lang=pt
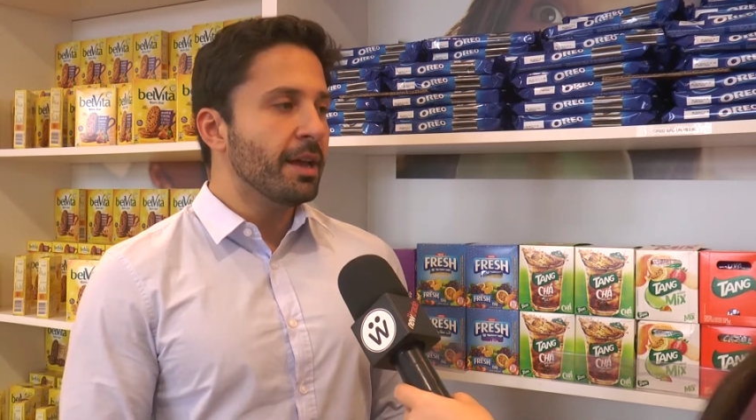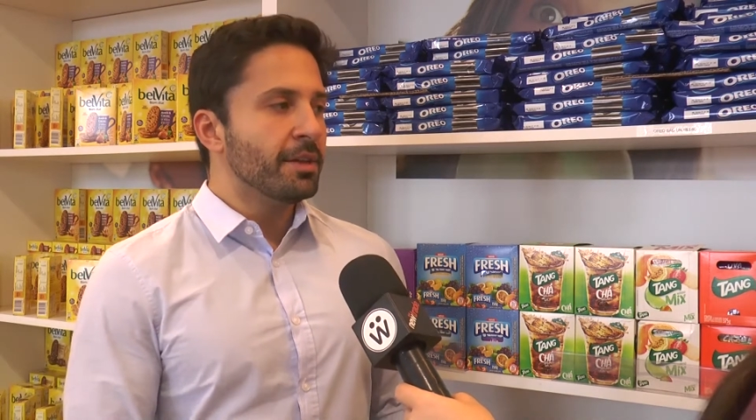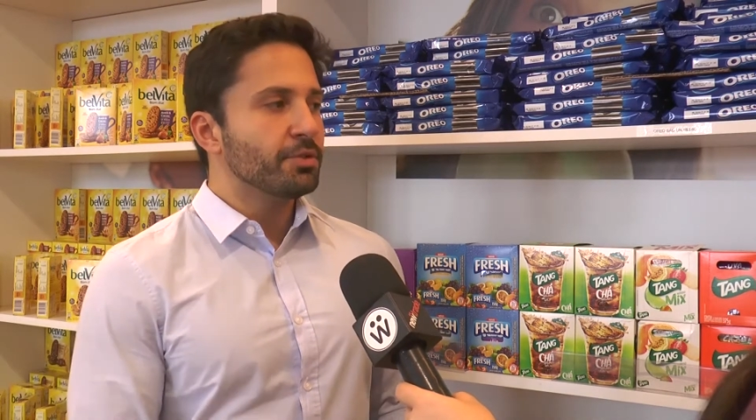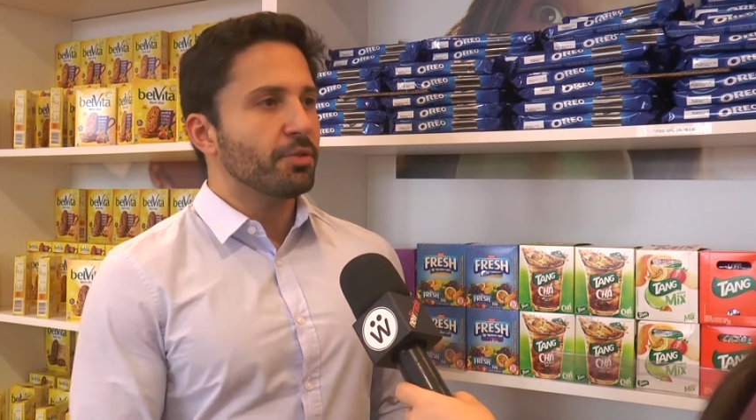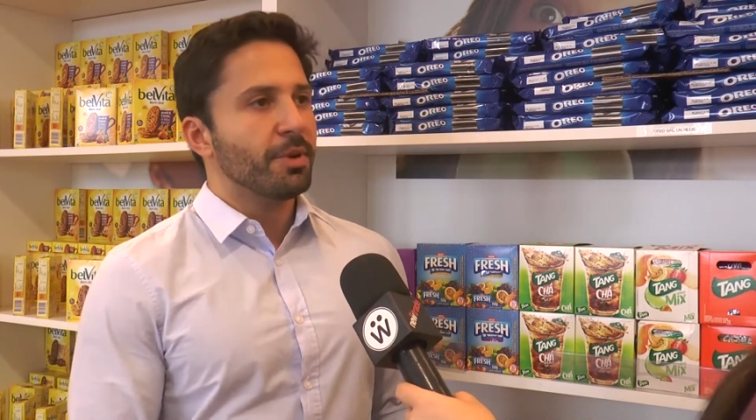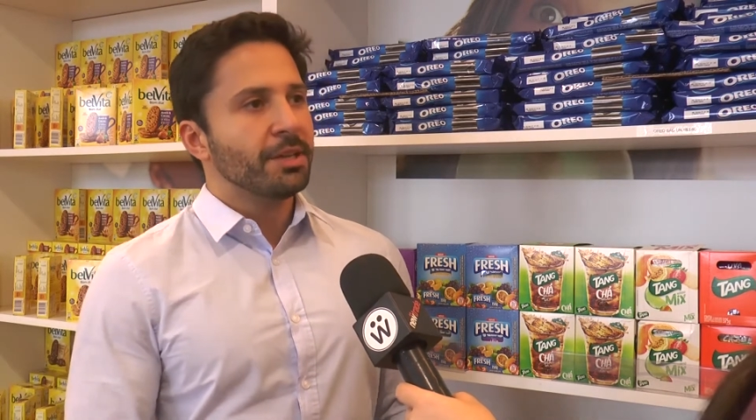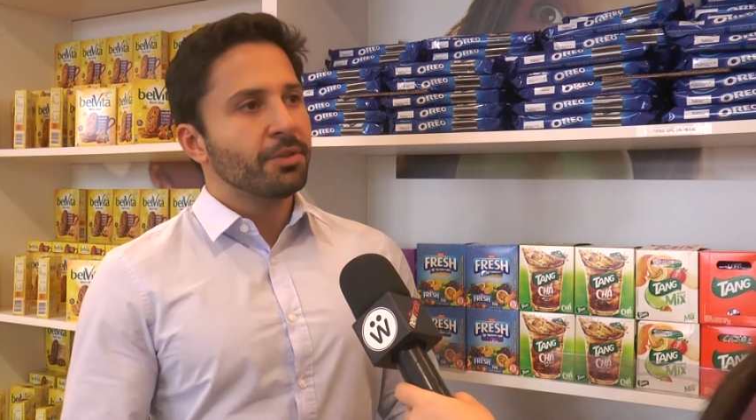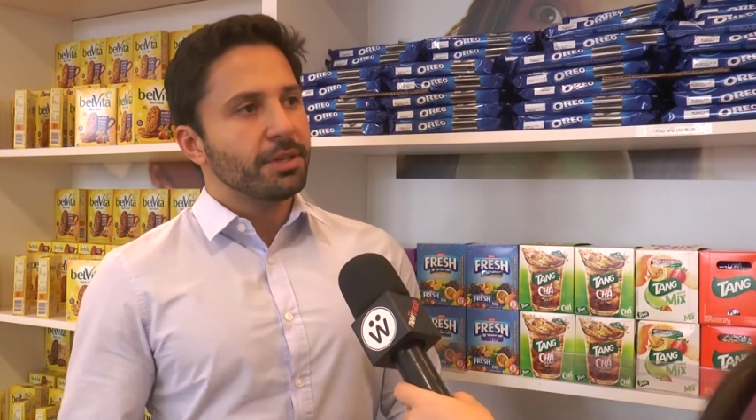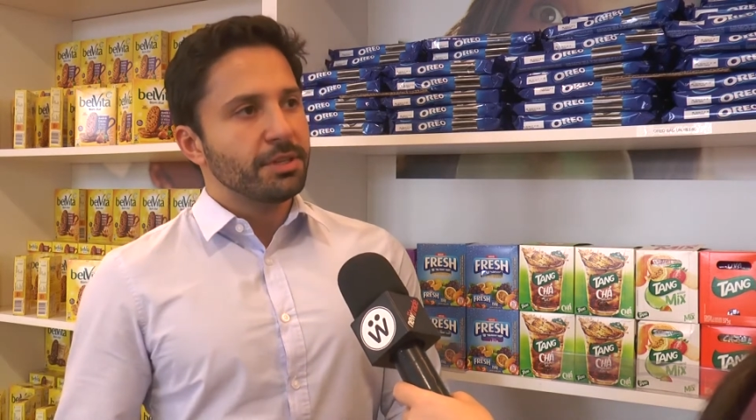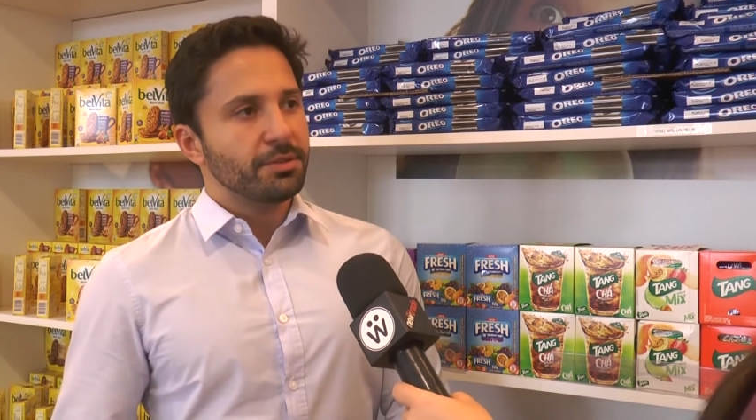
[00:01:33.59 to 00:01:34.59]
Somado
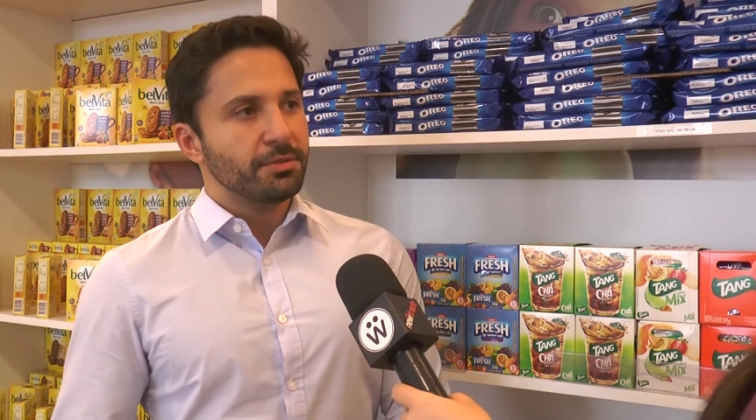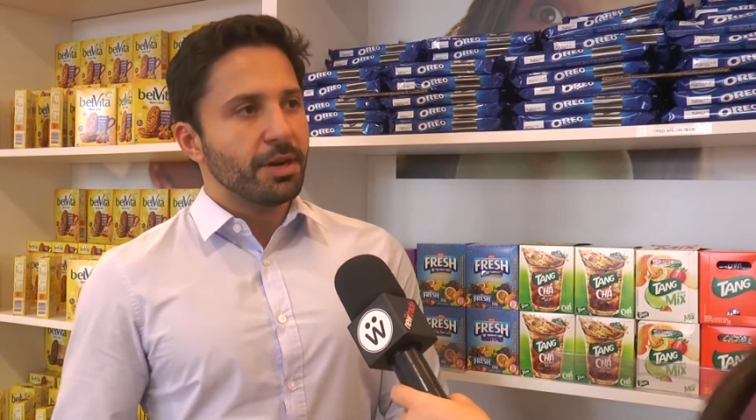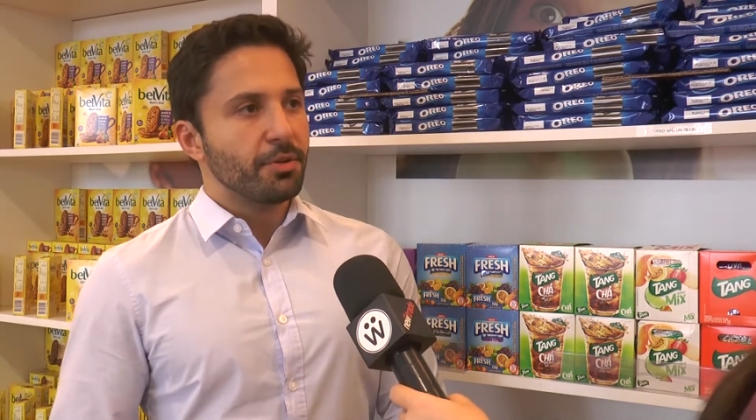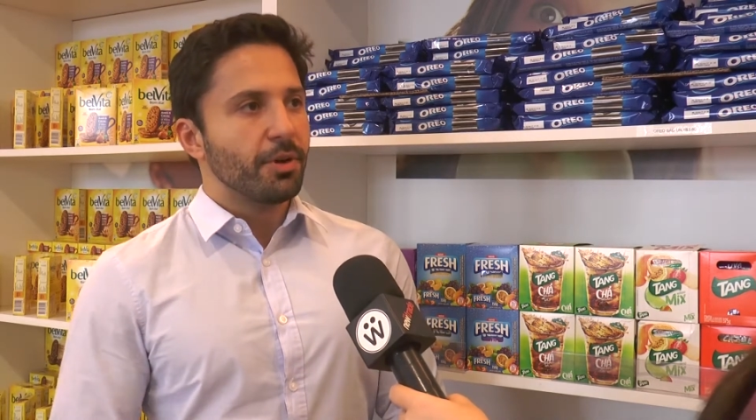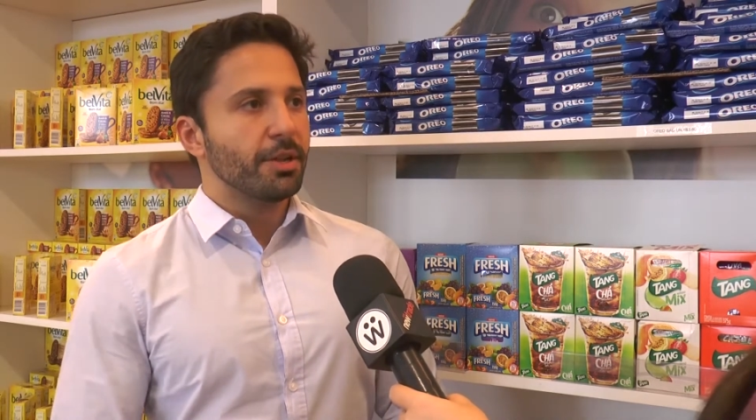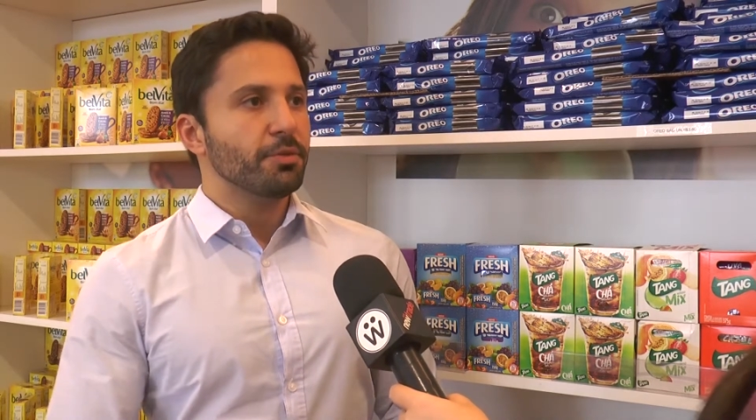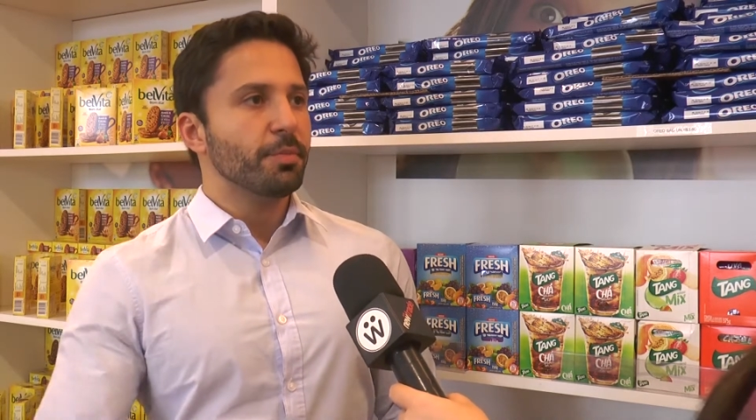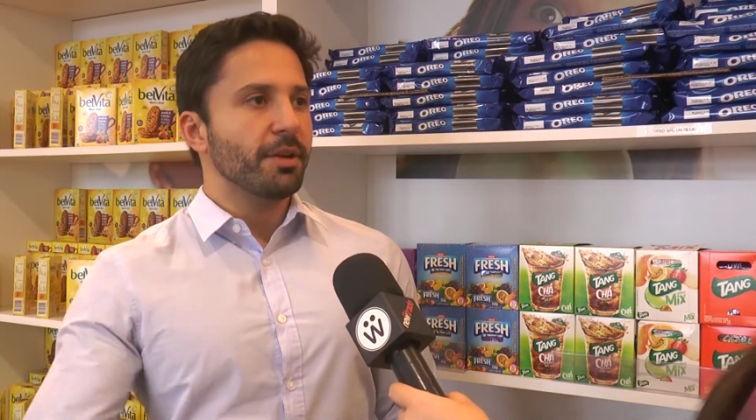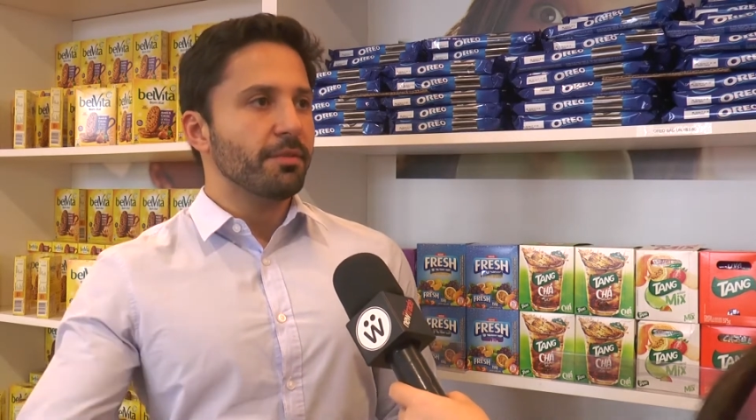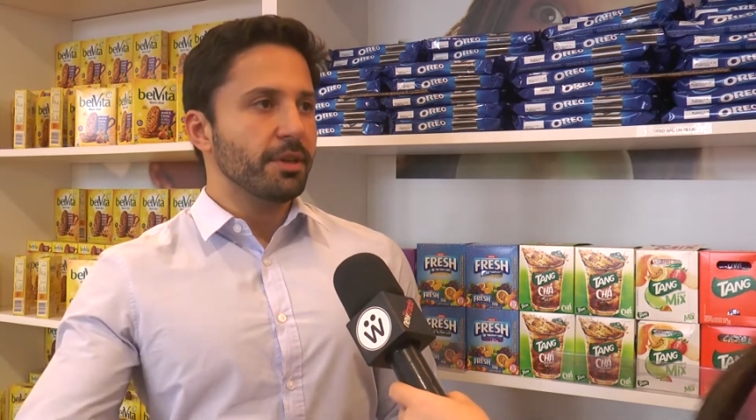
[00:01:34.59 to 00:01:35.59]
a isso, agora no
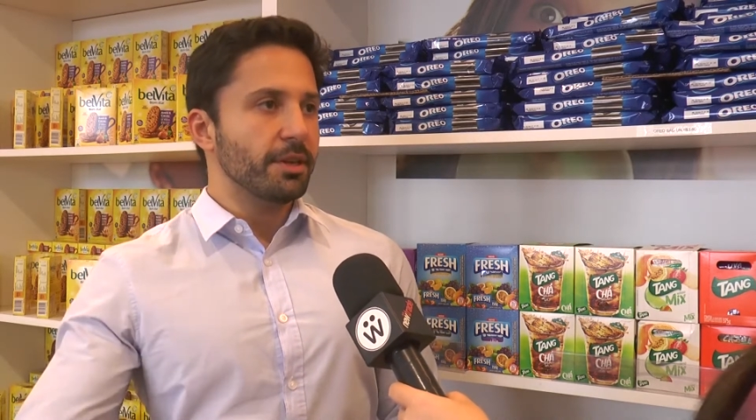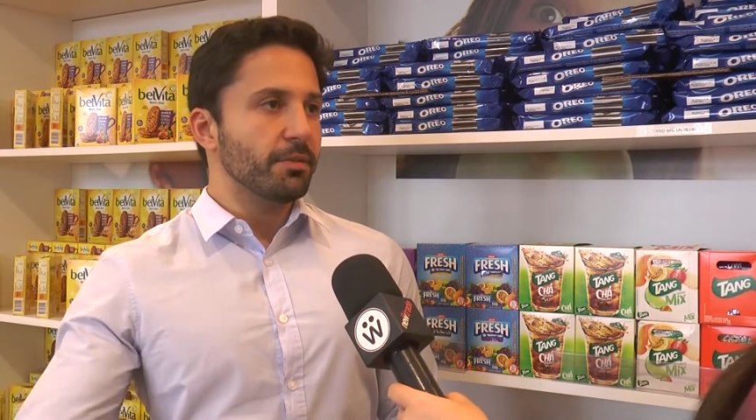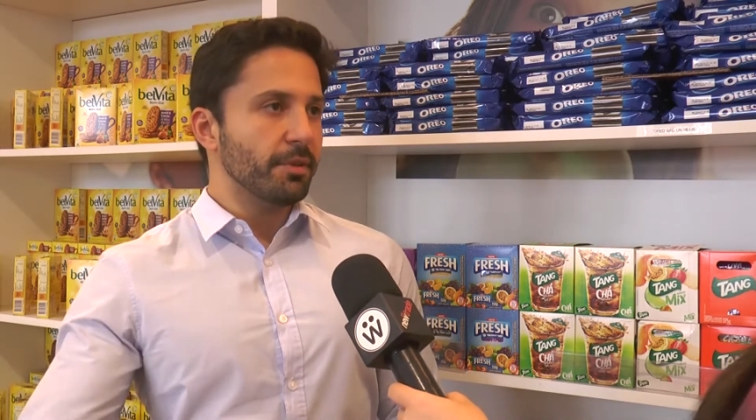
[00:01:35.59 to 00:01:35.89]
pré-verão,